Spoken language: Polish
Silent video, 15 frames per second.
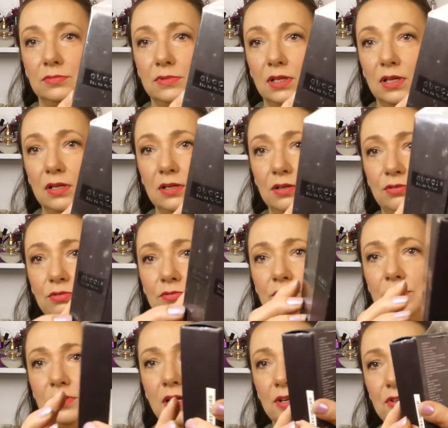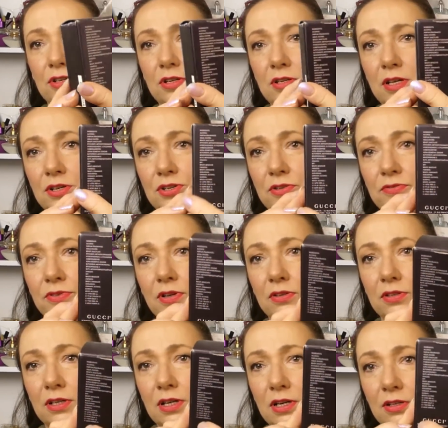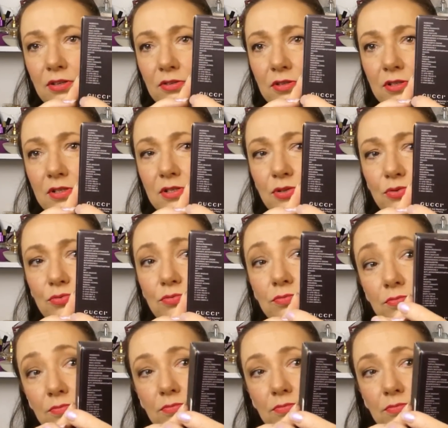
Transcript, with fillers: Tak? I tu inaczej wygląda kartonik z tyłu.